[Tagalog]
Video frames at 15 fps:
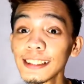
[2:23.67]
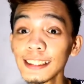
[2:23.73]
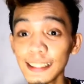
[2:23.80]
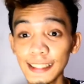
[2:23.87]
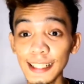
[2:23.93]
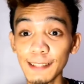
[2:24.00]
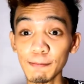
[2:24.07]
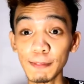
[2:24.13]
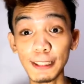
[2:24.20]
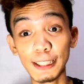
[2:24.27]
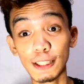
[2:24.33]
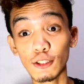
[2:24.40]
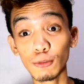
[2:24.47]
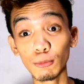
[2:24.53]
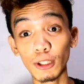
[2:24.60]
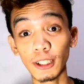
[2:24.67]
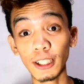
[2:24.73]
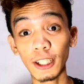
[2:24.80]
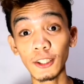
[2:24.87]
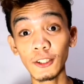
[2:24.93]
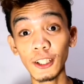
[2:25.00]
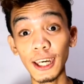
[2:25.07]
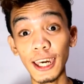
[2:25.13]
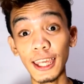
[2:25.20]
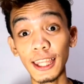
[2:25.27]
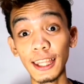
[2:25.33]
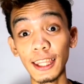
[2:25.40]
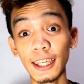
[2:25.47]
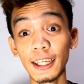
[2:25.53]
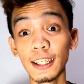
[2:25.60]
yan, maliligo muna tayo
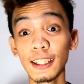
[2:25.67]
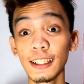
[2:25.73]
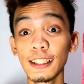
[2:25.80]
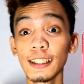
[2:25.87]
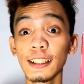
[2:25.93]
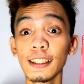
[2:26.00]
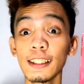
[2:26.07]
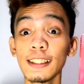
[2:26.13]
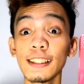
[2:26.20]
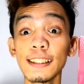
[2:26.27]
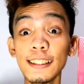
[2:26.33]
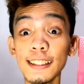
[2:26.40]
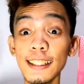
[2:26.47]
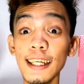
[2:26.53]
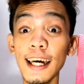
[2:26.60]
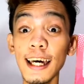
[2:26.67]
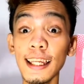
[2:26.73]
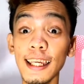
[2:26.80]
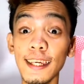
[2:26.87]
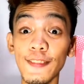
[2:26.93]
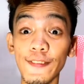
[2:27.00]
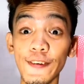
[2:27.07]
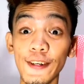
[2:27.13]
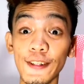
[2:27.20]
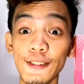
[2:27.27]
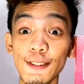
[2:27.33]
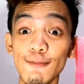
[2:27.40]
and see ya later.